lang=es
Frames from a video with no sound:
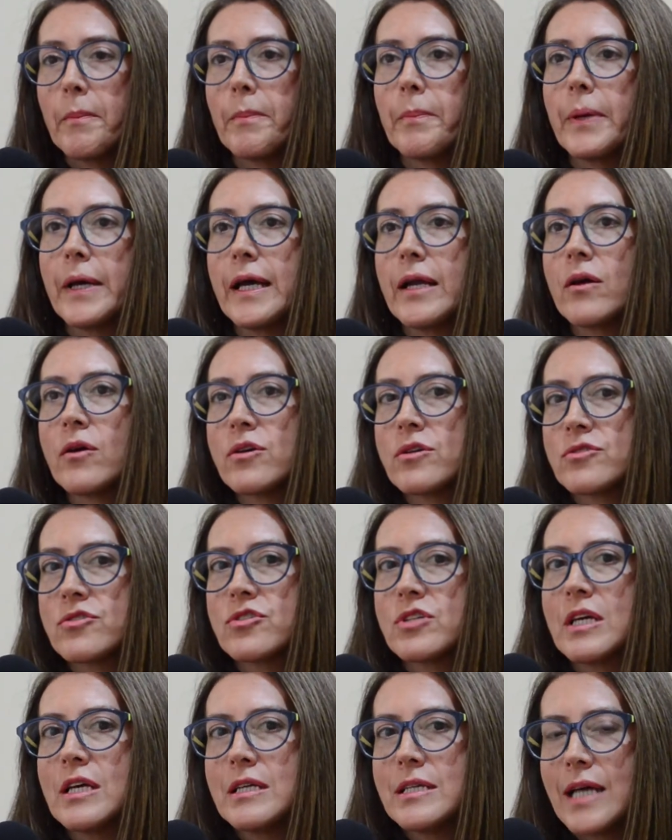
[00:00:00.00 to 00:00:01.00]
Pero
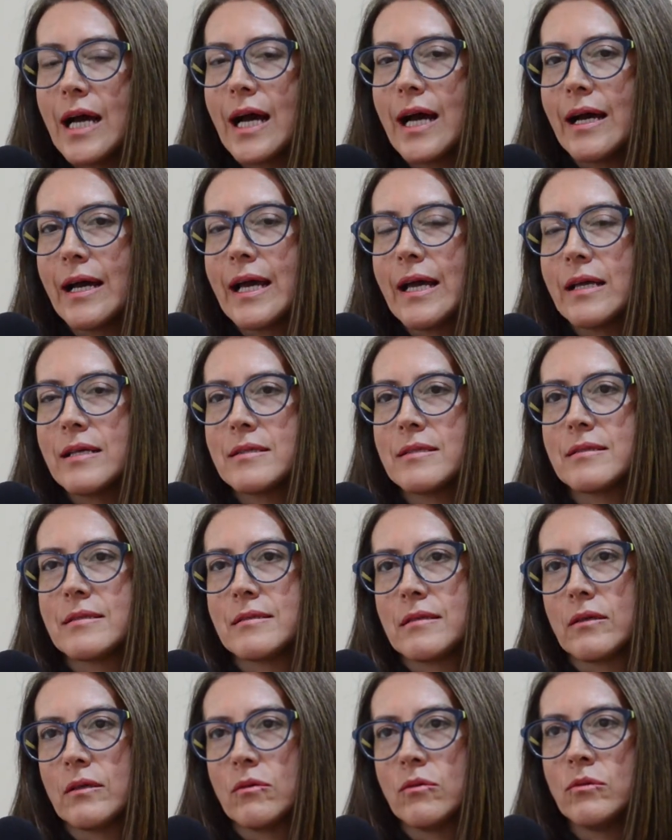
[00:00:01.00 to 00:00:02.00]
si ya es
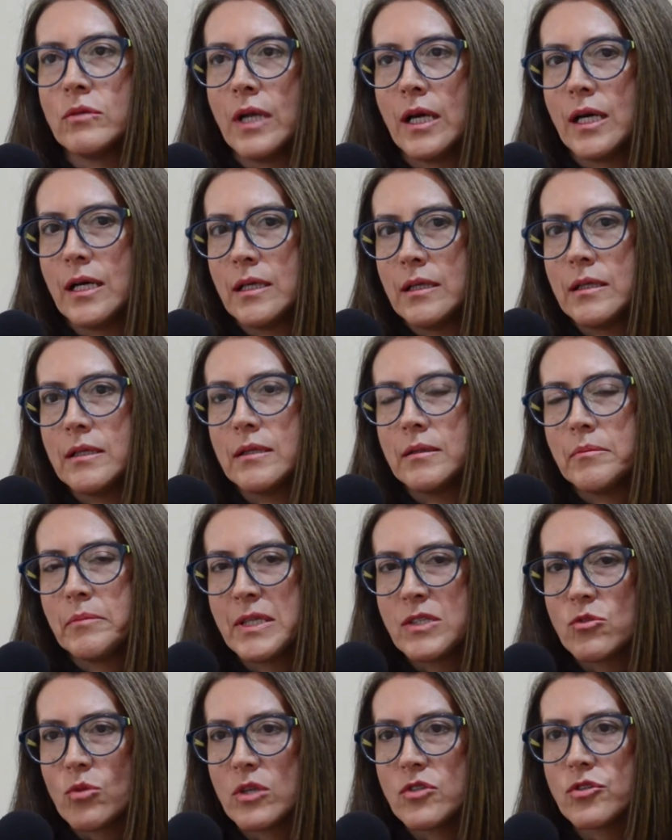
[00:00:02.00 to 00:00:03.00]
una
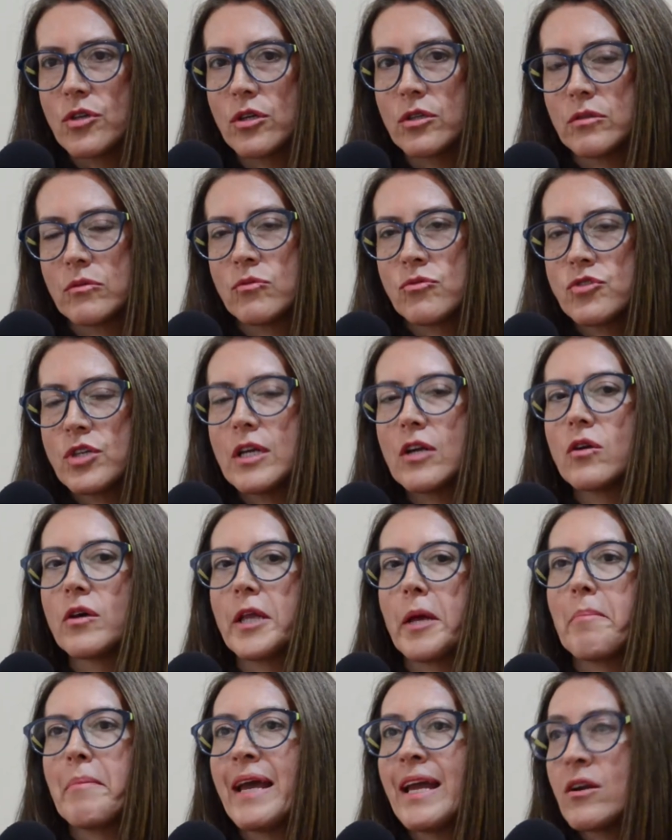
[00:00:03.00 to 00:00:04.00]
menstruación, un ciclo
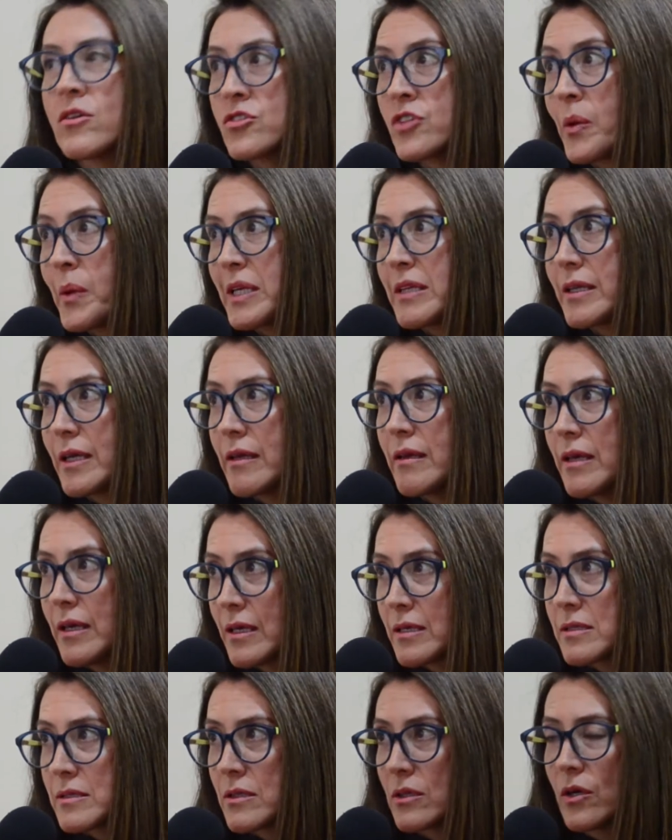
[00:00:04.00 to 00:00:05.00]
de menos de 20
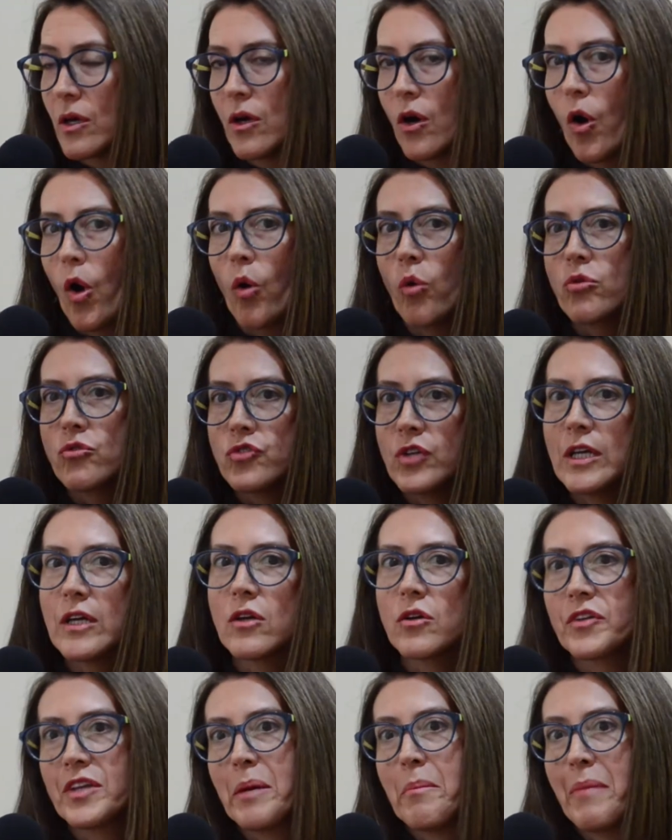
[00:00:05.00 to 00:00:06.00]
días o un
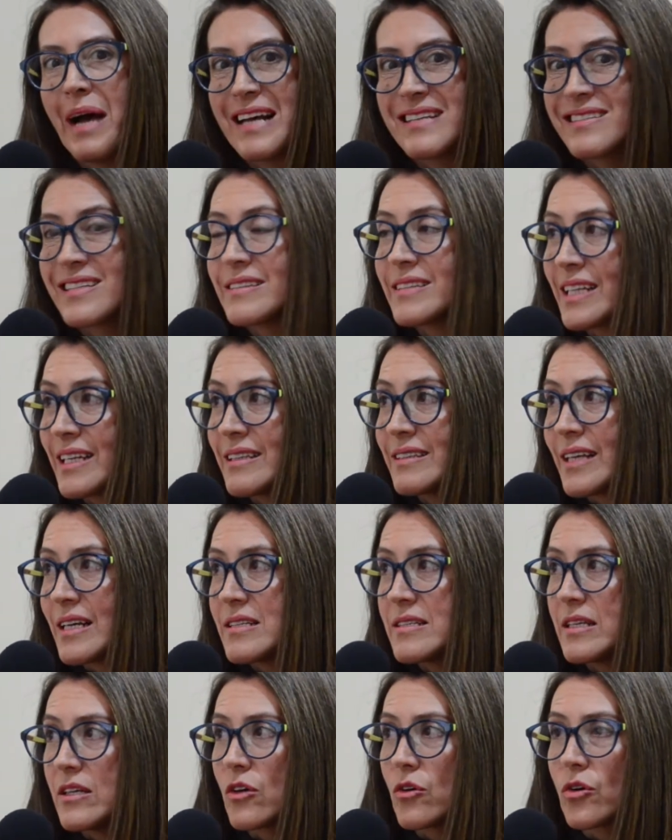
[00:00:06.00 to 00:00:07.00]
ciclo de más de
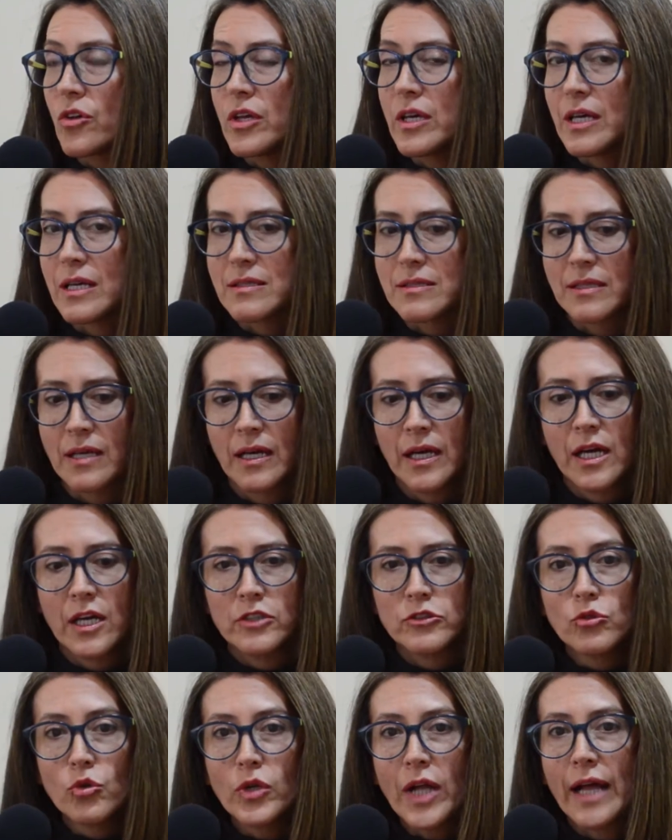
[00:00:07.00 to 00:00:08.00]
35 días
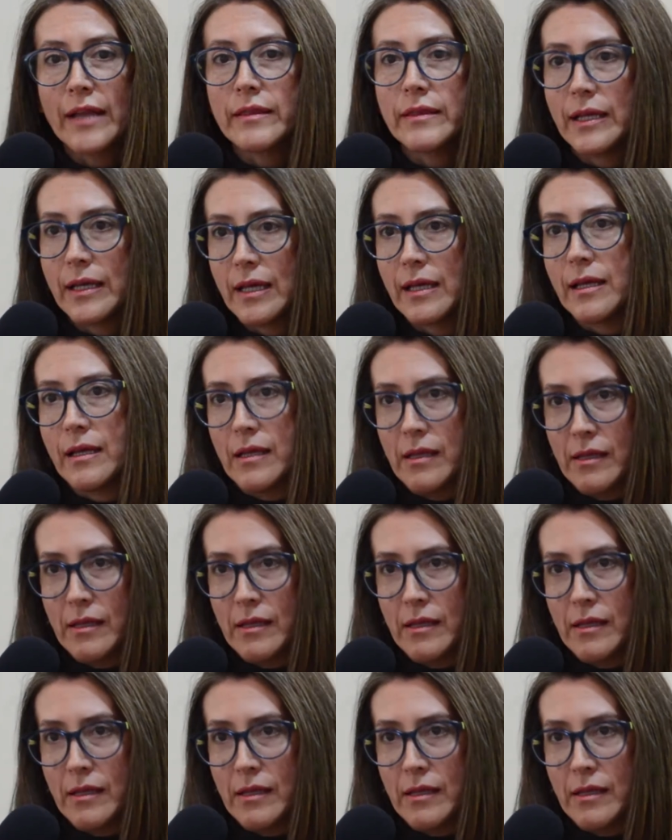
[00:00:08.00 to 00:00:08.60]
durante